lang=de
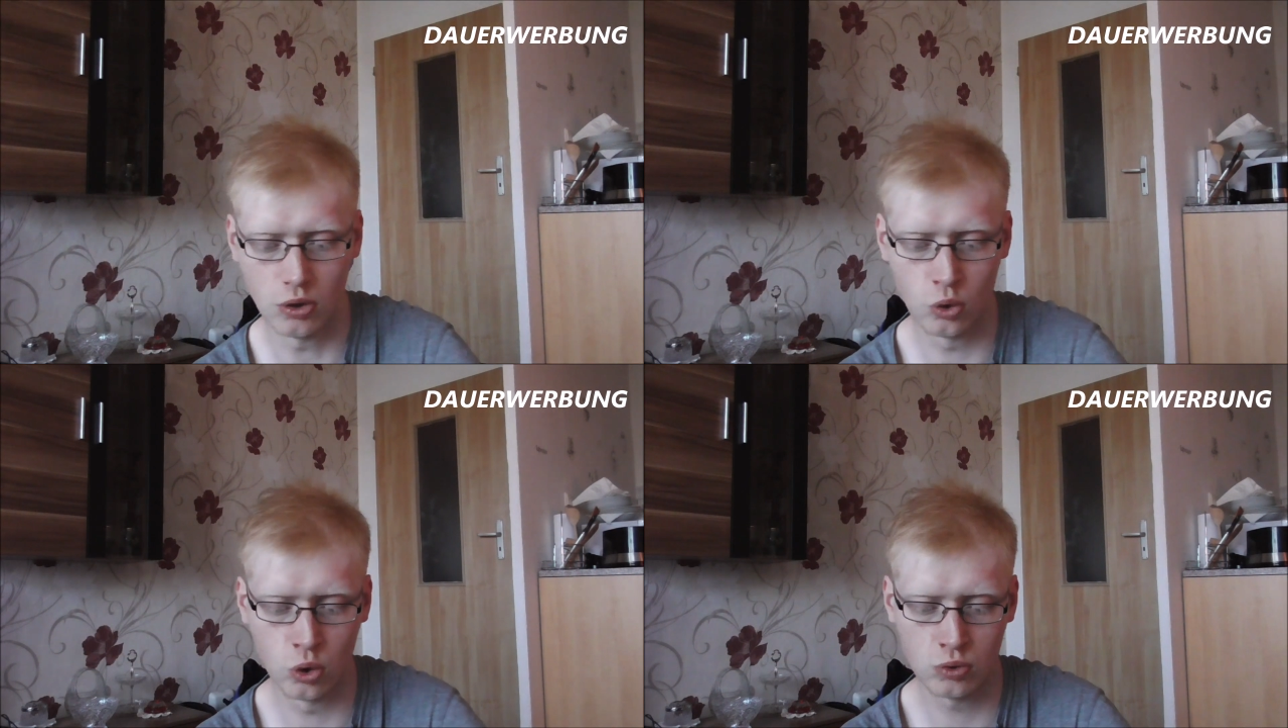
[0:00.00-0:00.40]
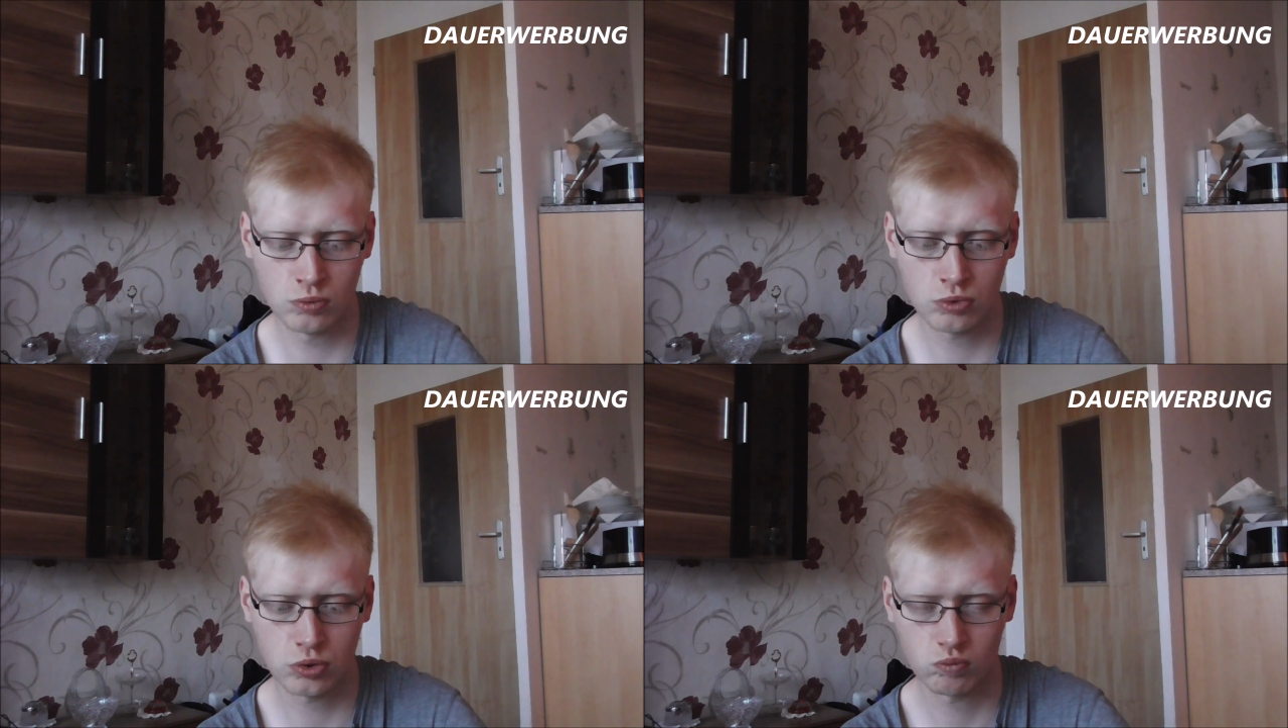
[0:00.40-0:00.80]

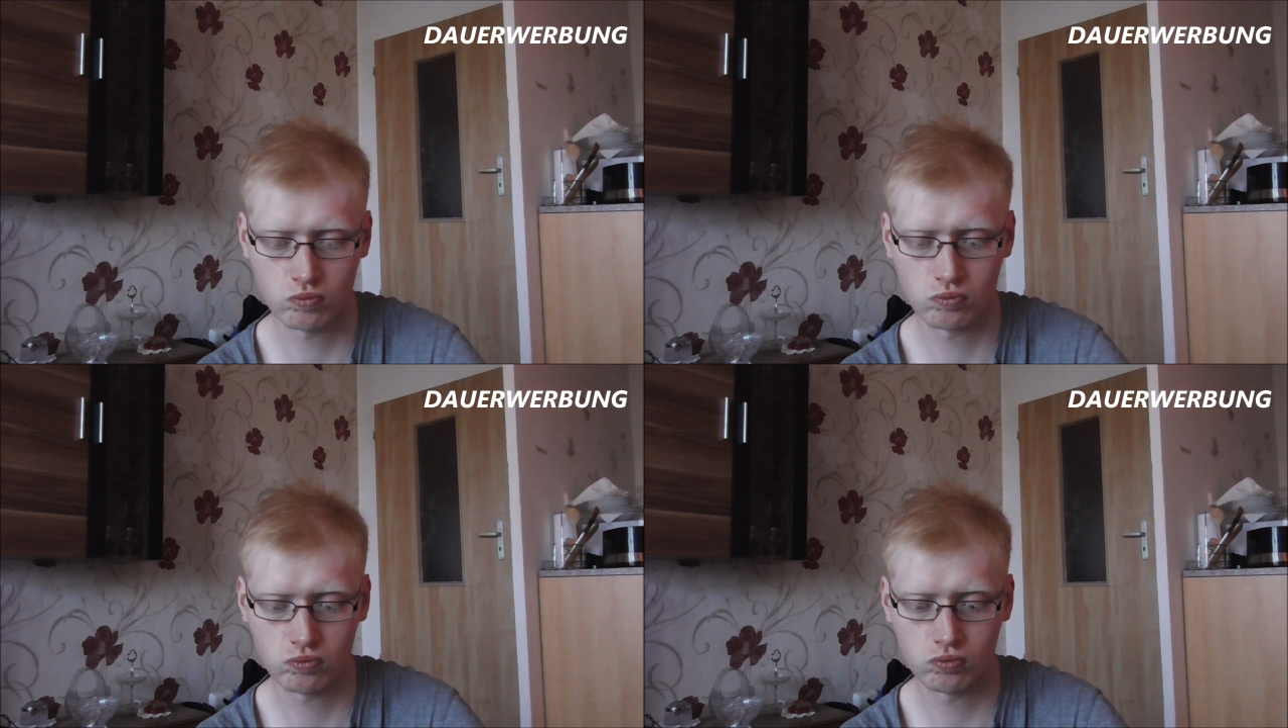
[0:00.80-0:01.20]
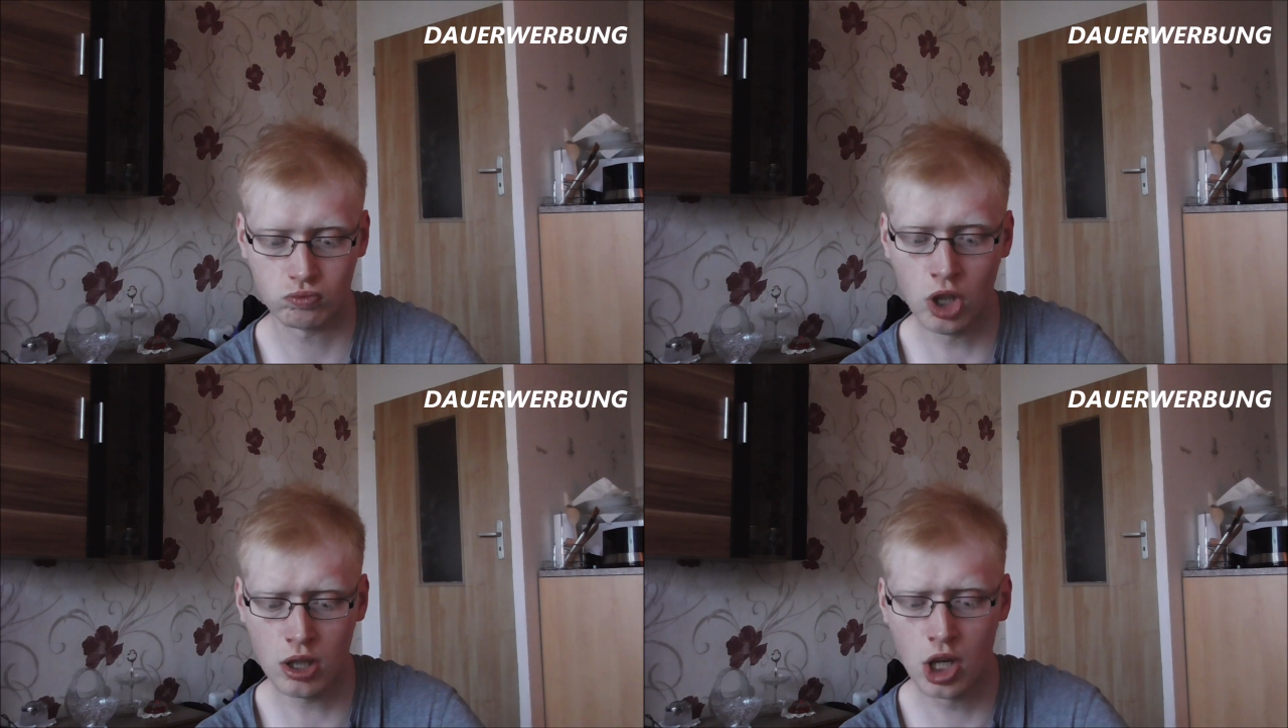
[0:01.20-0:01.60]
Und
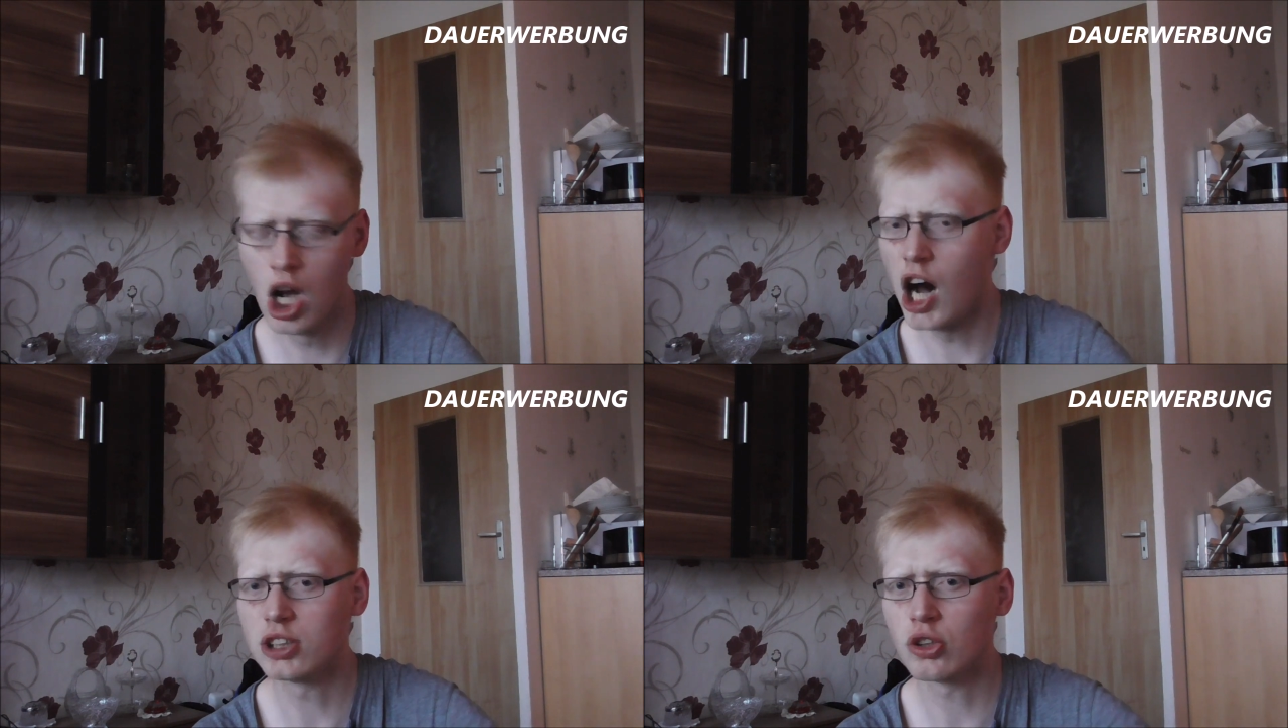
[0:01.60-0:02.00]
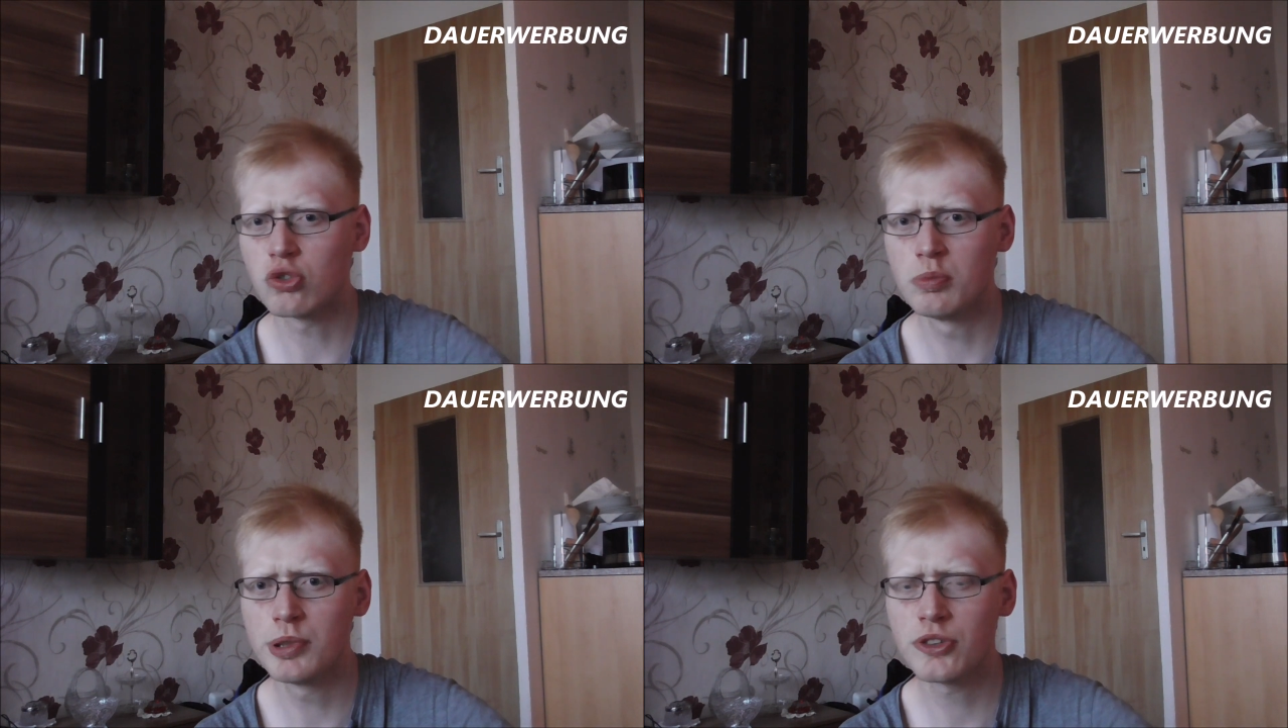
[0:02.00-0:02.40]
ja, hat auch
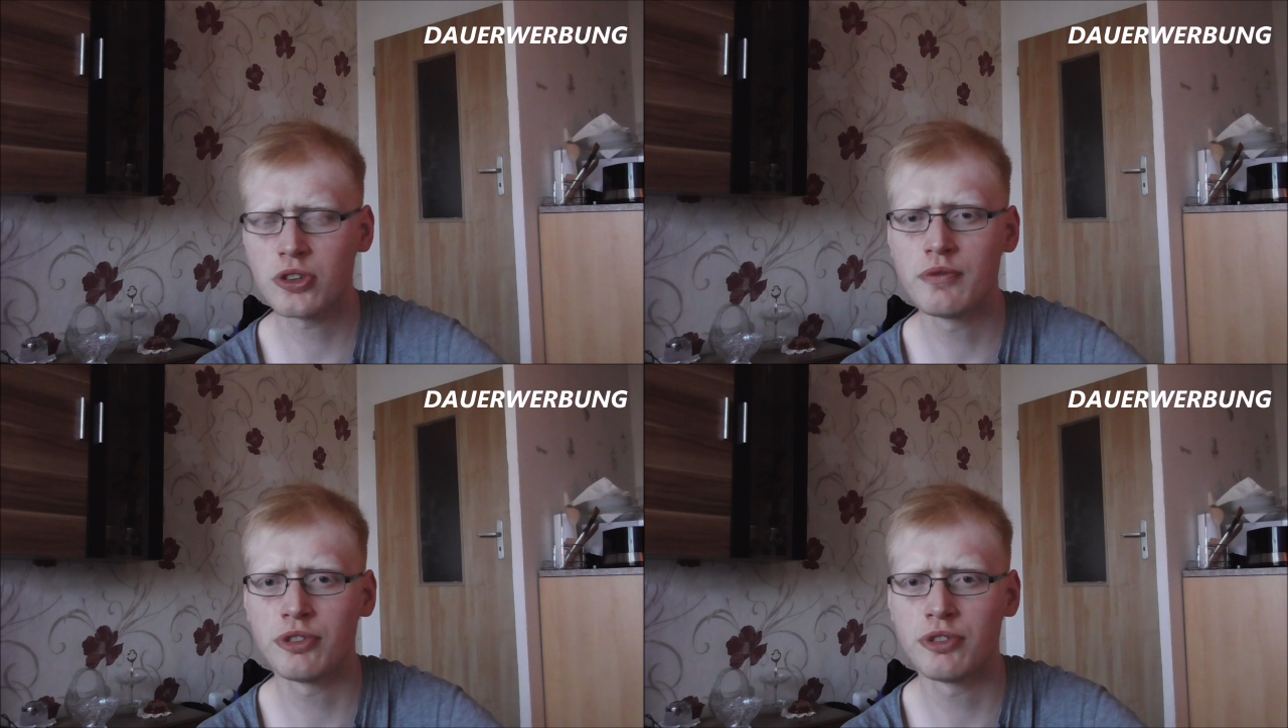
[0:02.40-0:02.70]
so ein bisschen,